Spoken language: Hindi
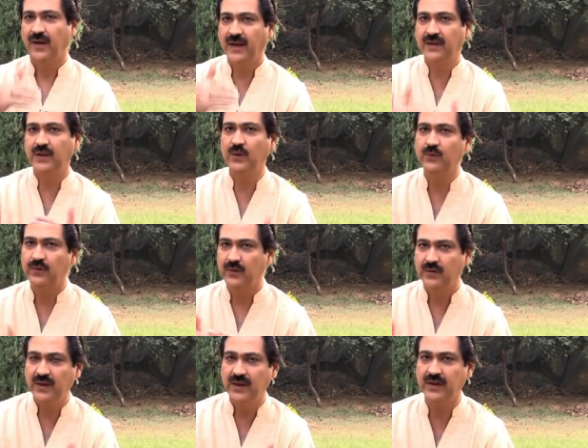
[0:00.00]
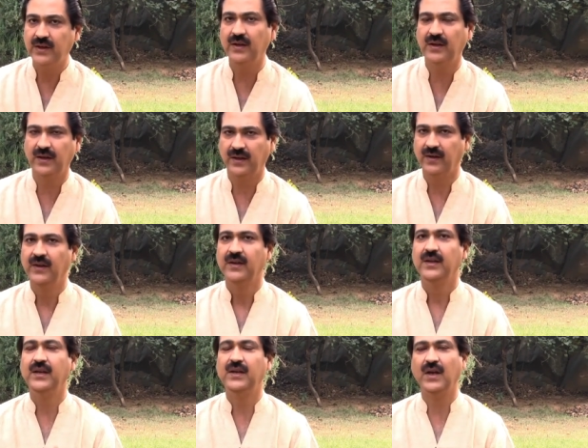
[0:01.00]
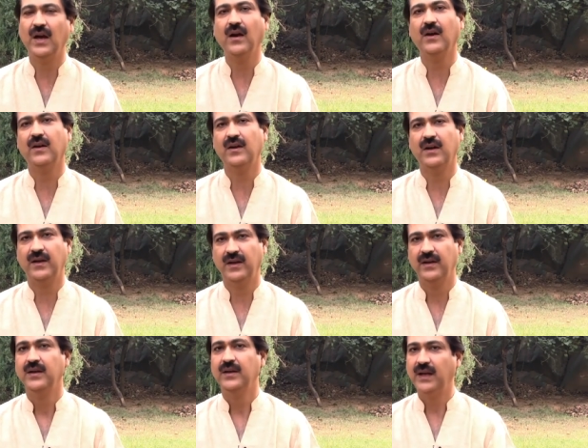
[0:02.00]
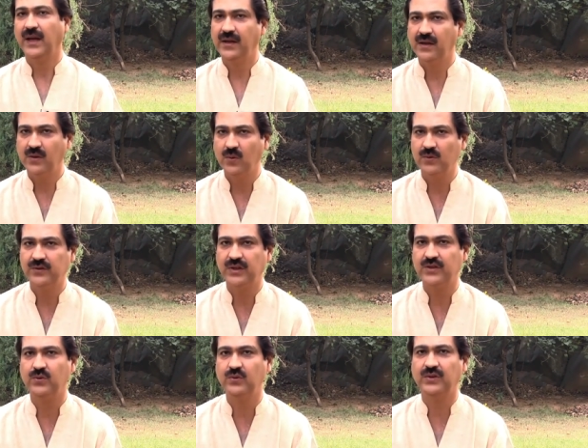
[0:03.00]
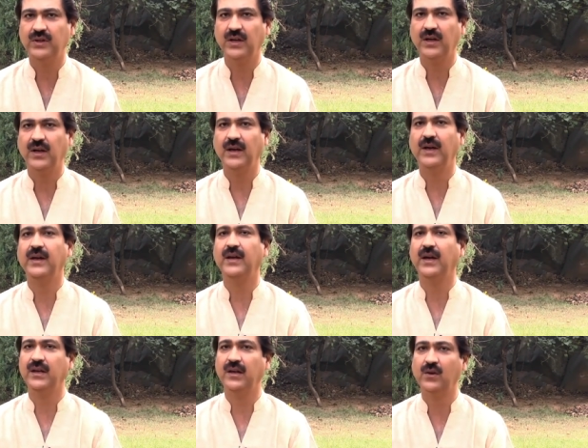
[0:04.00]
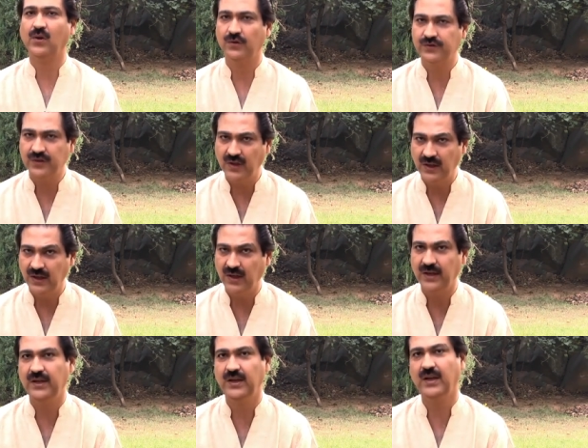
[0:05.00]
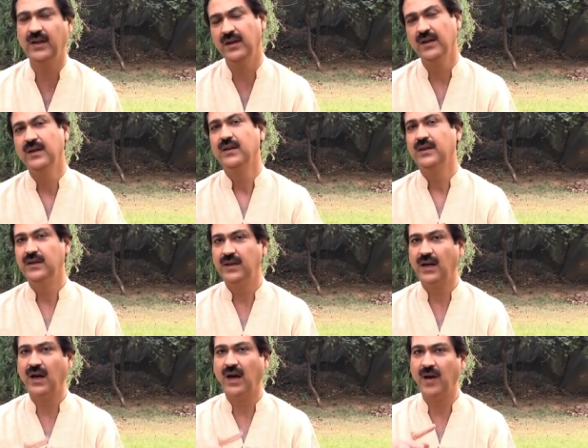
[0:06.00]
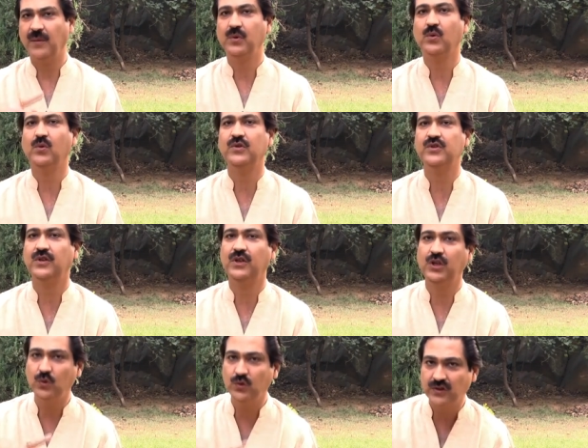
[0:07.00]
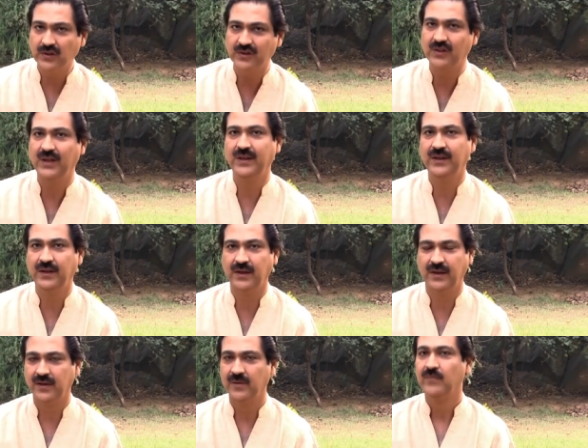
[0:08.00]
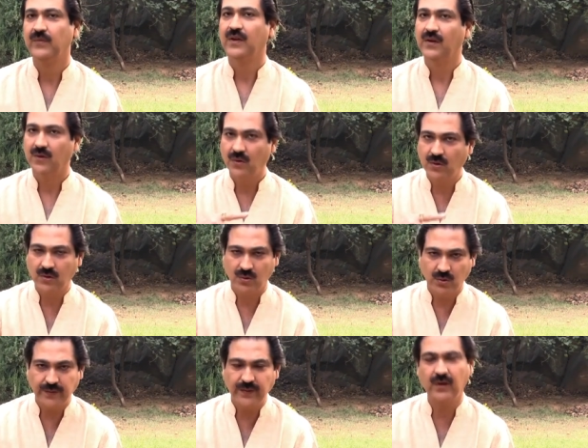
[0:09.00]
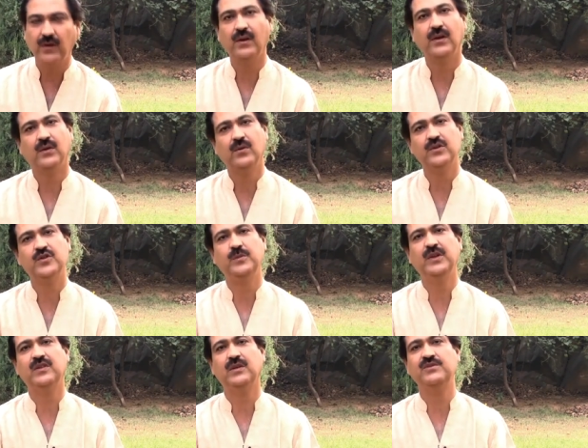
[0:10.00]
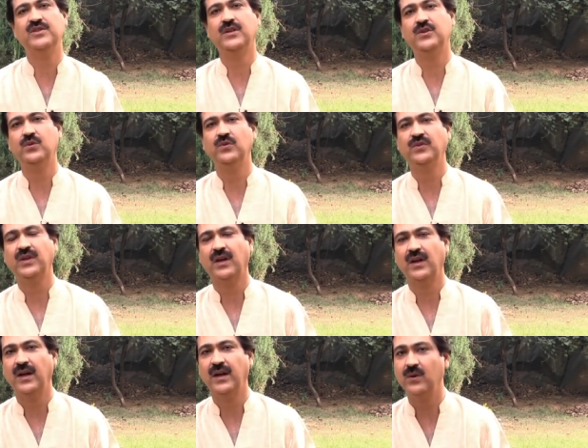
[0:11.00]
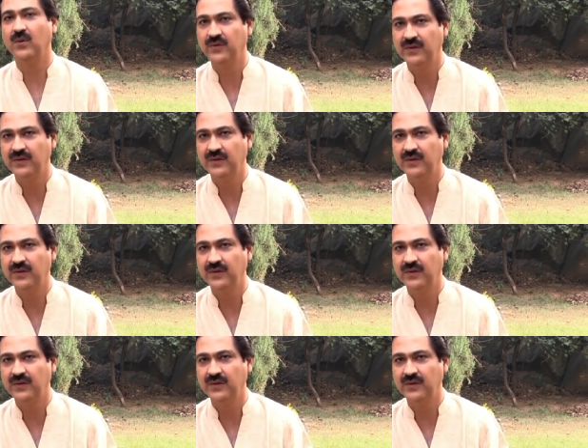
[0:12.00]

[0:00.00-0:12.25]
एक्टिव थिंकिंग करें कि क्या करना है कैरियर कौन सा चूज़ करना है कैरियर काउंसलिंग लेनी है या आपको कुछ ट्यूशन्स लेनी है और ओवरऑल कुछ भी सब्जेक्ट चूज़ करना है उस